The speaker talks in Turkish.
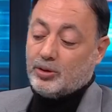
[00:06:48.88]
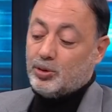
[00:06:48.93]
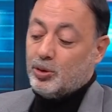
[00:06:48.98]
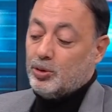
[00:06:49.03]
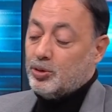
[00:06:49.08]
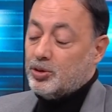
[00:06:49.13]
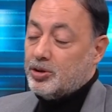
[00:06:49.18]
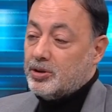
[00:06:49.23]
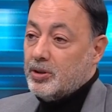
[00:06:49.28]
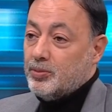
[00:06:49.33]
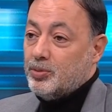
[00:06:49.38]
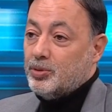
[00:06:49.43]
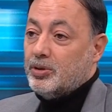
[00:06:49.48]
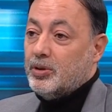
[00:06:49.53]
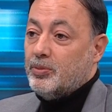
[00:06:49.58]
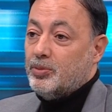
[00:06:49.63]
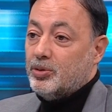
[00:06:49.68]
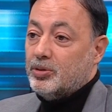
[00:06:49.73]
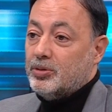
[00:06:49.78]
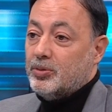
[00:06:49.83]
sonuçta
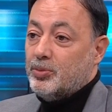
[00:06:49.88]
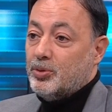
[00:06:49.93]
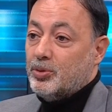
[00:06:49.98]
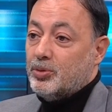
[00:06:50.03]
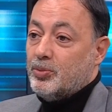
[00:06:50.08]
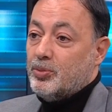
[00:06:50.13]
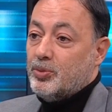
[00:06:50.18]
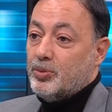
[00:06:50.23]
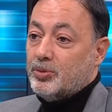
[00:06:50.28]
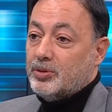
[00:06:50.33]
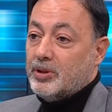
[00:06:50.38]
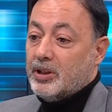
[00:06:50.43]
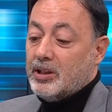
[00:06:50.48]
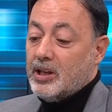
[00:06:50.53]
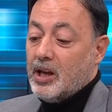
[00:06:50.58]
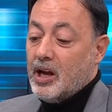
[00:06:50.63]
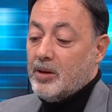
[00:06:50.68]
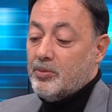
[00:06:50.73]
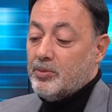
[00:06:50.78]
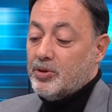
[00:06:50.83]
burada burada bur, burada
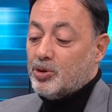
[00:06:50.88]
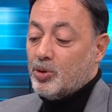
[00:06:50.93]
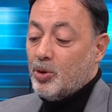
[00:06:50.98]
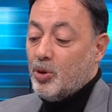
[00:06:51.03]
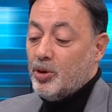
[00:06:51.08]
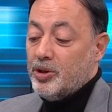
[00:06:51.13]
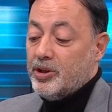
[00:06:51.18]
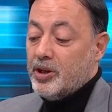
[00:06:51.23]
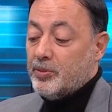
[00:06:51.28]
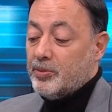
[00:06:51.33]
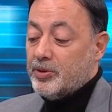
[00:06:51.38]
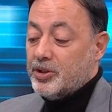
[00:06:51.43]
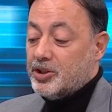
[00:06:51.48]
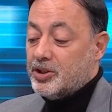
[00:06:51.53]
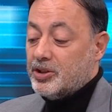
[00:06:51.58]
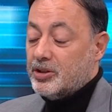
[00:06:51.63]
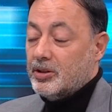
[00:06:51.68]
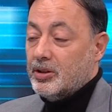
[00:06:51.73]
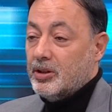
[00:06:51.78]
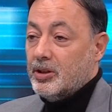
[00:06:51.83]
gelmiş,
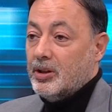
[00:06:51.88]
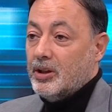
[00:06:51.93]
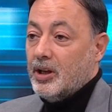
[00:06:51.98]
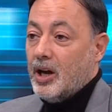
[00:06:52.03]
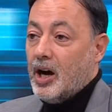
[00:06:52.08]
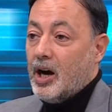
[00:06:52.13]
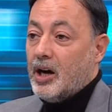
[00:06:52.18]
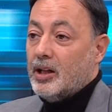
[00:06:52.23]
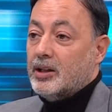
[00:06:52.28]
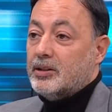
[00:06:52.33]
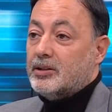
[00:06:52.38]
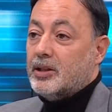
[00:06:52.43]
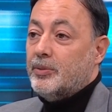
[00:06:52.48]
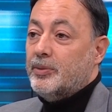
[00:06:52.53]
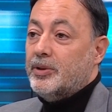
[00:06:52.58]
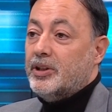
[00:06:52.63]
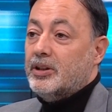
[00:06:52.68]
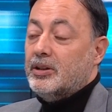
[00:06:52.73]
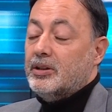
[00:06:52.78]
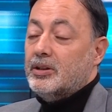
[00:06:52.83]
oynamış. Al
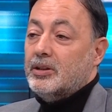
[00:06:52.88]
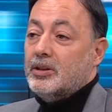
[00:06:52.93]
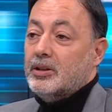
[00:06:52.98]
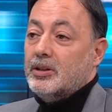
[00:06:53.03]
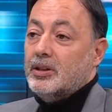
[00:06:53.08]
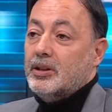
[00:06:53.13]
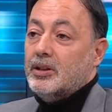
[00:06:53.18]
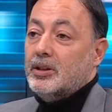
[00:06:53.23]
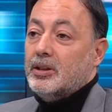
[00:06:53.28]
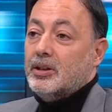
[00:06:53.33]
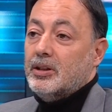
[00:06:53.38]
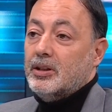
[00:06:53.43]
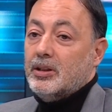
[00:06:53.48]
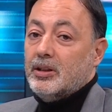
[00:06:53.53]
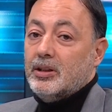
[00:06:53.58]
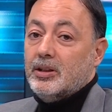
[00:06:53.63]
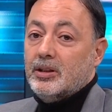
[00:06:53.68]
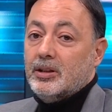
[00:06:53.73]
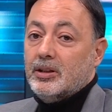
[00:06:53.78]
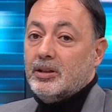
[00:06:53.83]
adamı e,
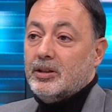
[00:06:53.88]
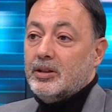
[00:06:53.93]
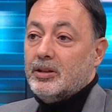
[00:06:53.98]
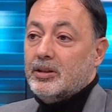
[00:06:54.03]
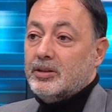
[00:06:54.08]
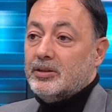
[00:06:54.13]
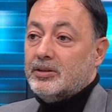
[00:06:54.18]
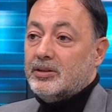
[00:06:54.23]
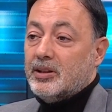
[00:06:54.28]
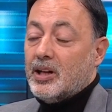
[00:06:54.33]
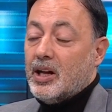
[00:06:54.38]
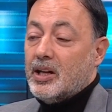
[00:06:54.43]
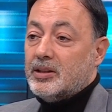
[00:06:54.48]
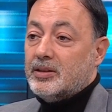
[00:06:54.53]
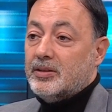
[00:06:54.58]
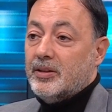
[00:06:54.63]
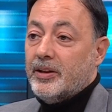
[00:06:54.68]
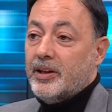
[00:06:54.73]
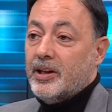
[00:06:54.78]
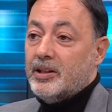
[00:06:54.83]

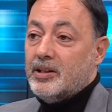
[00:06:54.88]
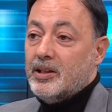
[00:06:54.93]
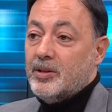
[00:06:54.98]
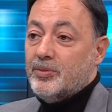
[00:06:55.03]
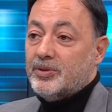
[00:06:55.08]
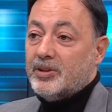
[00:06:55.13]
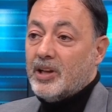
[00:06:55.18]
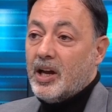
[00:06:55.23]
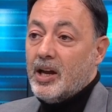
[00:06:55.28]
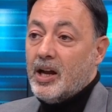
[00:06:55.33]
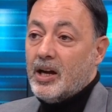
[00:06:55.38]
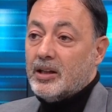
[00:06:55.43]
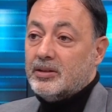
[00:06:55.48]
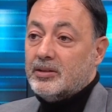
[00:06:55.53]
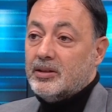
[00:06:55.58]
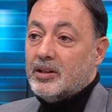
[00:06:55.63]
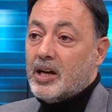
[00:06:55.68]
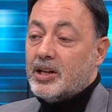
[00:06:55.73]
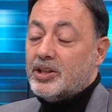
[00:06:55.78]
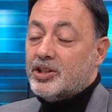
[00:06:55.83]
transfer et, imzaya
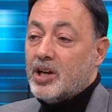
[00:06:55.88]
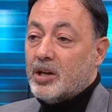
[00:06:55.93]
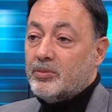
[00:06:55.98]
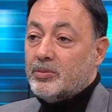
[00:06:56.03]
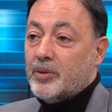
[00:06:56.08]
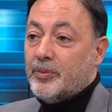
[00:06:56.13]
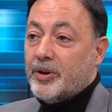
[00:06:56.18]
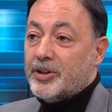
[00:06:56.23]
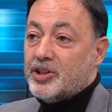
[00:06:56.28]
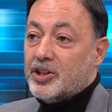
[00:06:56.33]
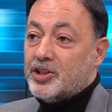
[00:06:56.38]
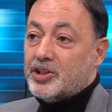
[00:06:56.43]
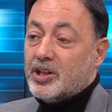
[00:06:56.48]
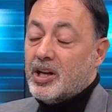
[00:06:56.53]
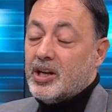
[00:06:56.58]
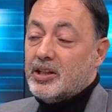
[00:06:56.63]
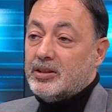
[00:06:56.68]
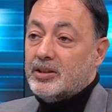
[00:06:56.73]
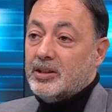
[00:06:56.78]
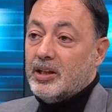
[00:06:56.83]
attır, akşam da maça
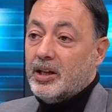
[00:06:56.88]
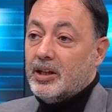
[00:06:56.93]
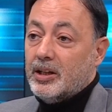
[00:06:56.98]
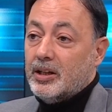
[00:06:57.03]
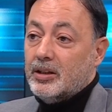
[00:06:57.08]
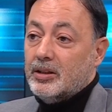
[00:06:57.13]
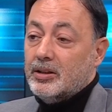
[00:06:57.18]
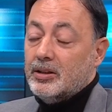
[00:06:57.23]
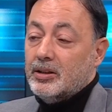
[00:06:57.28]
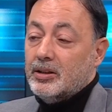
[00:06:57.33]
çıkart yani.